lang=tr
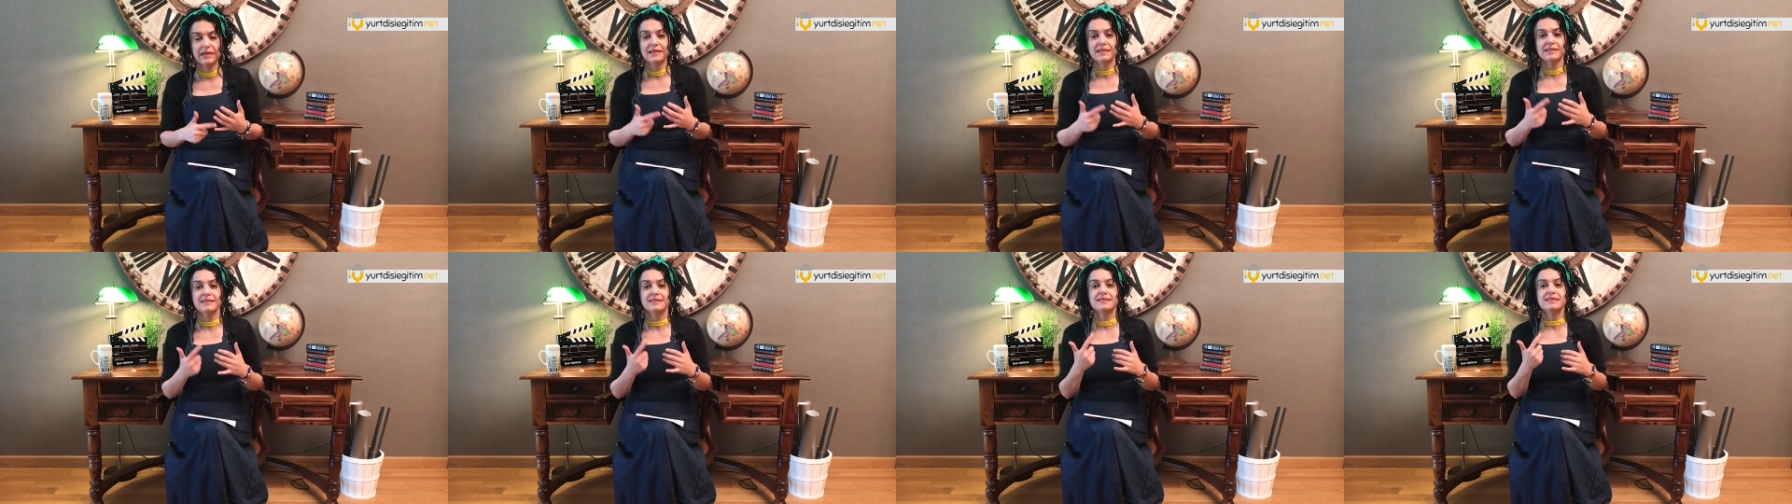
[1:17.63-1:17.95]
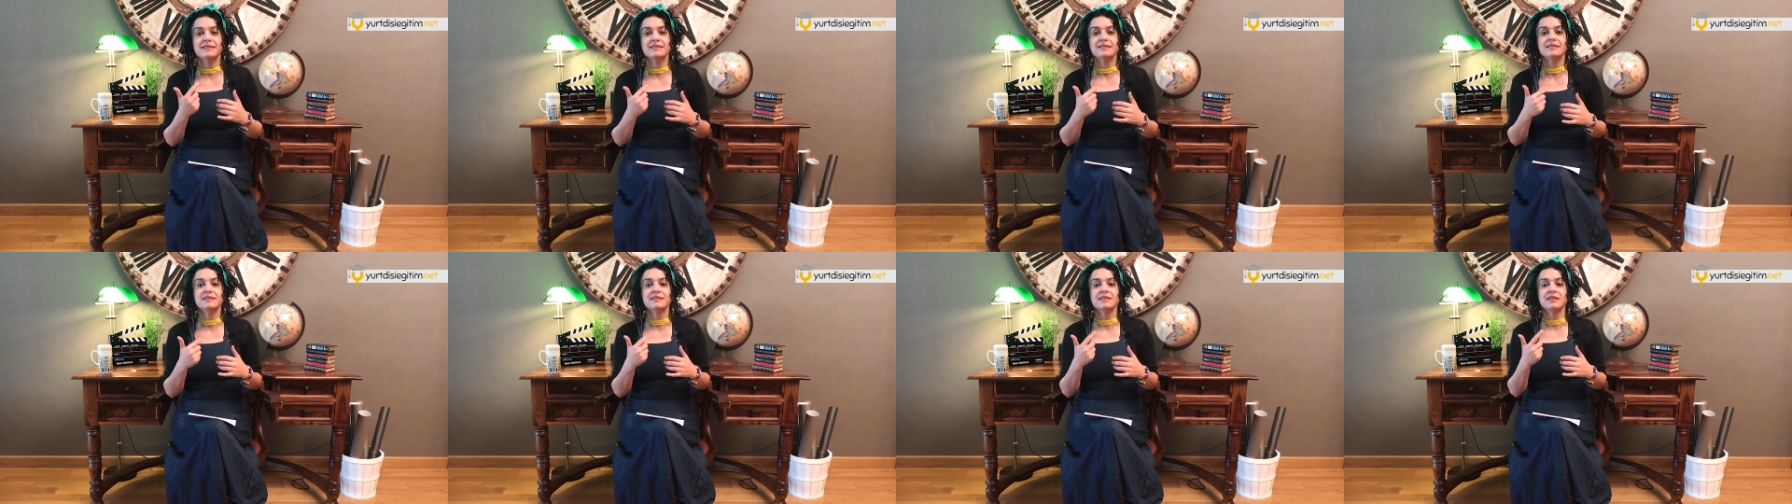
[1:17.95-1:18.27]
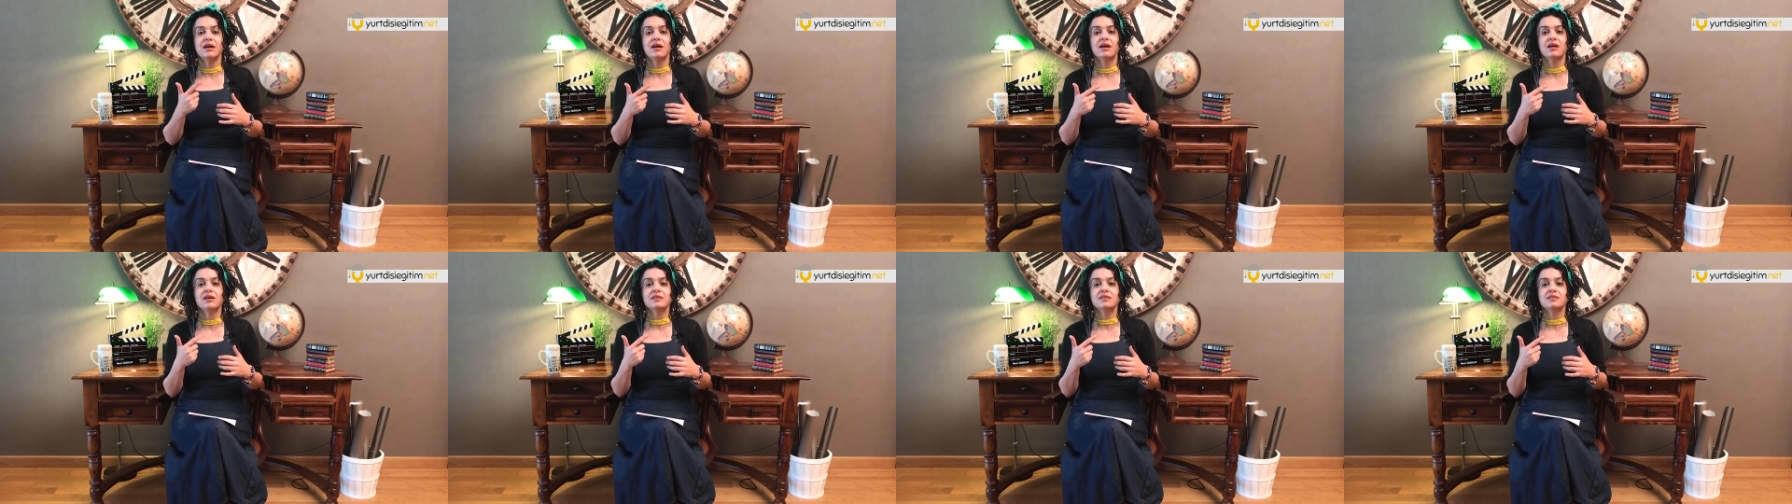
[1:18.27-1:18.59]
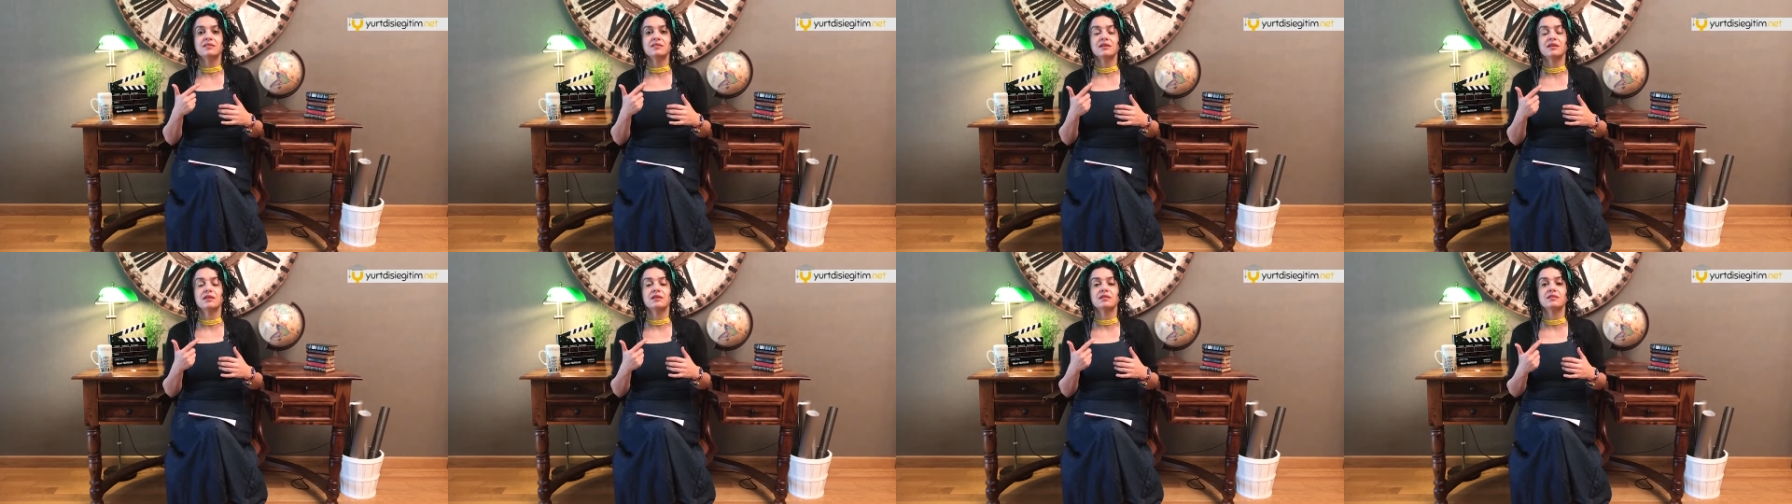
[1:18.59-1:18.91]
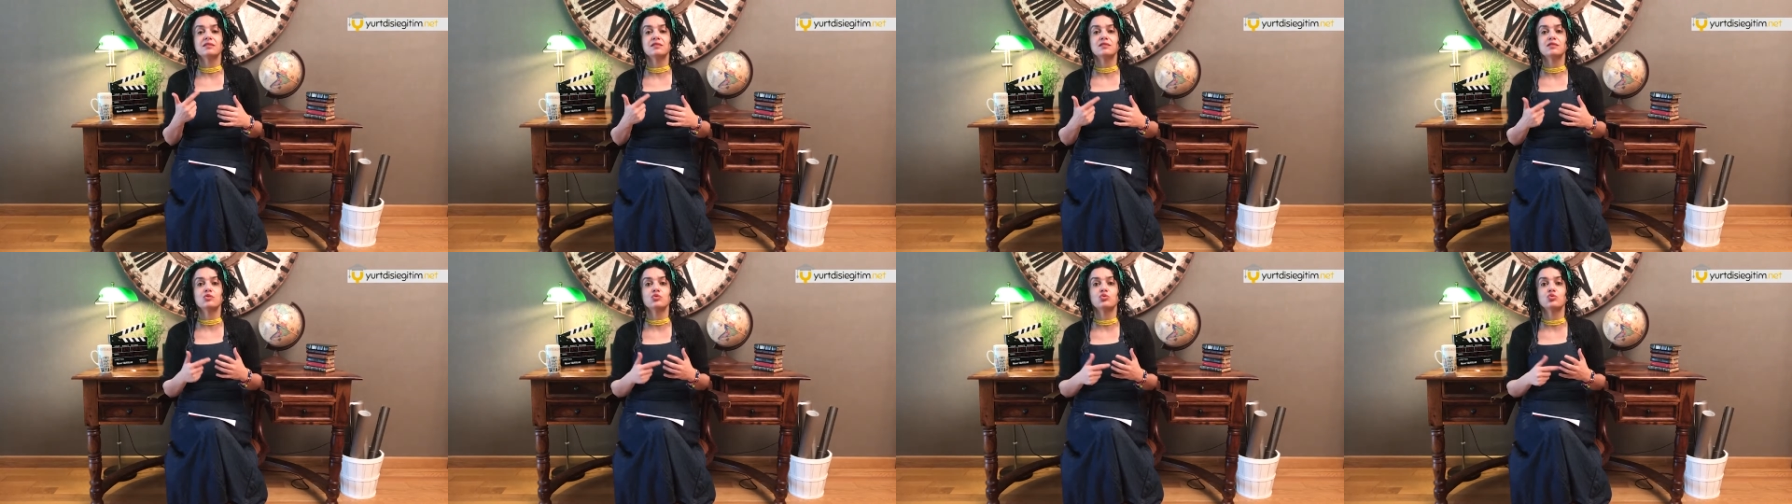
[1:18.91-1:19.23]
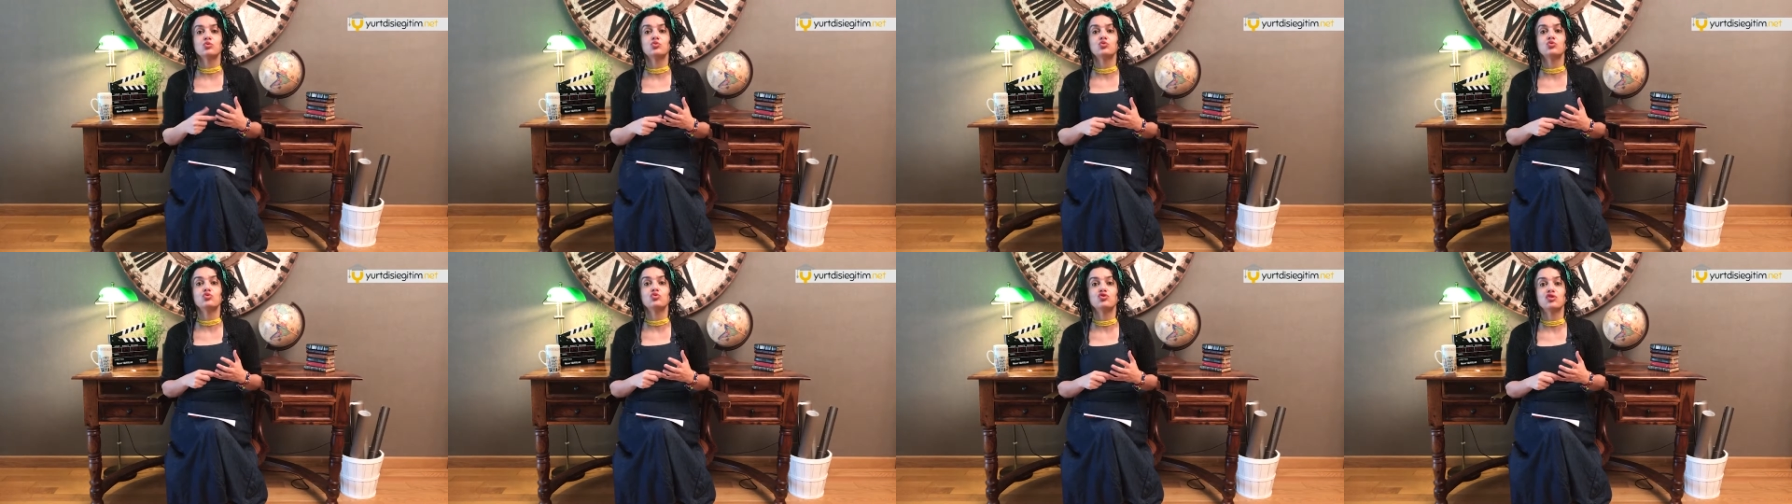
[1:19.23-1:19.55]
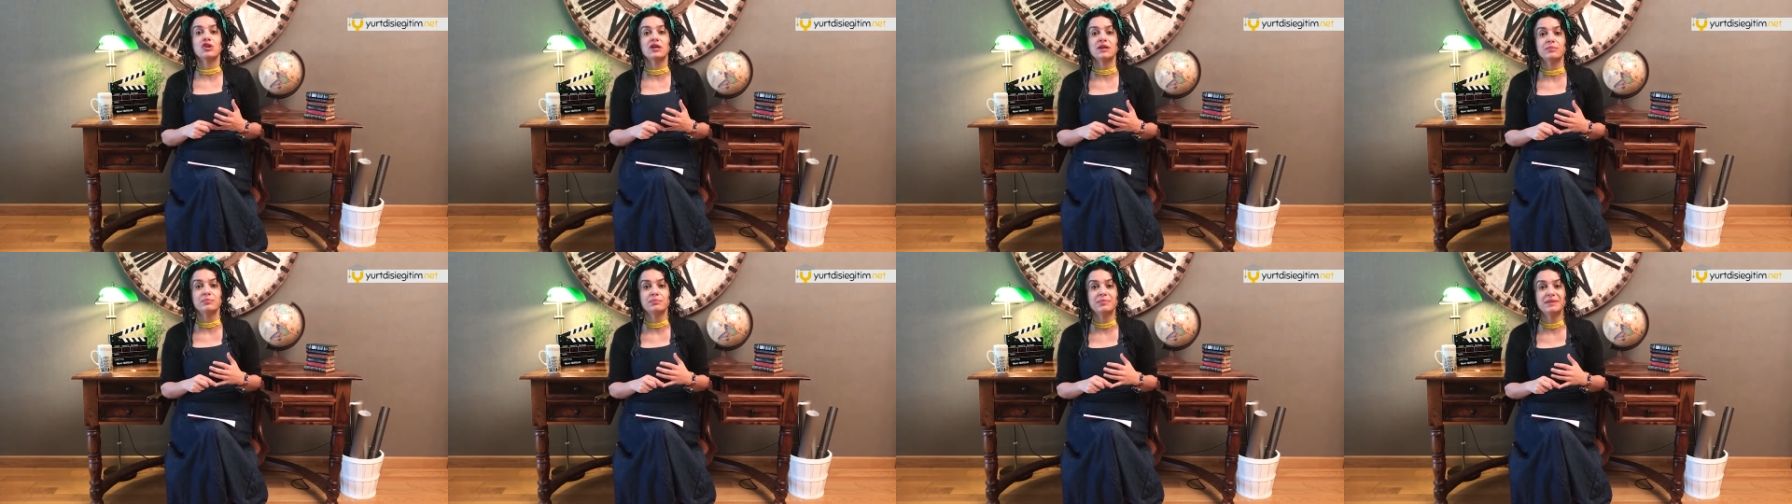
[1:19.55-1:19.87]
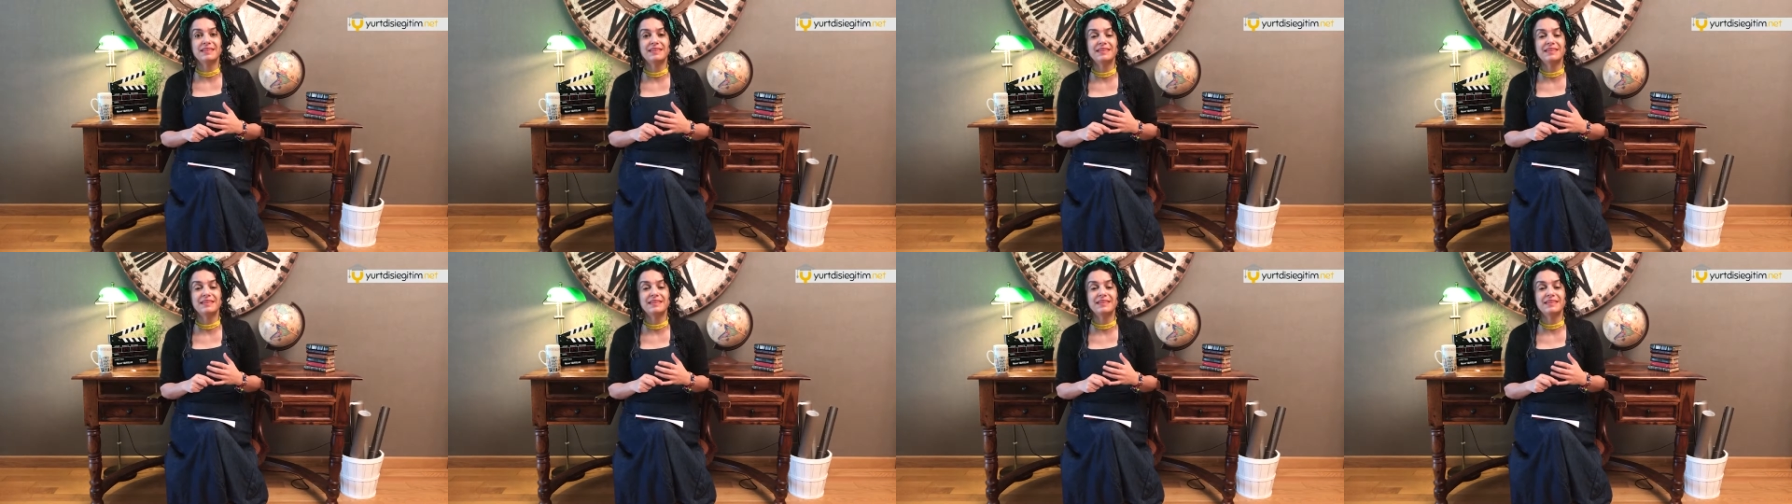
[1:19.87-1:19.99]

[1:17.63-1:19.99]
sizin aksanınıza uyacak bir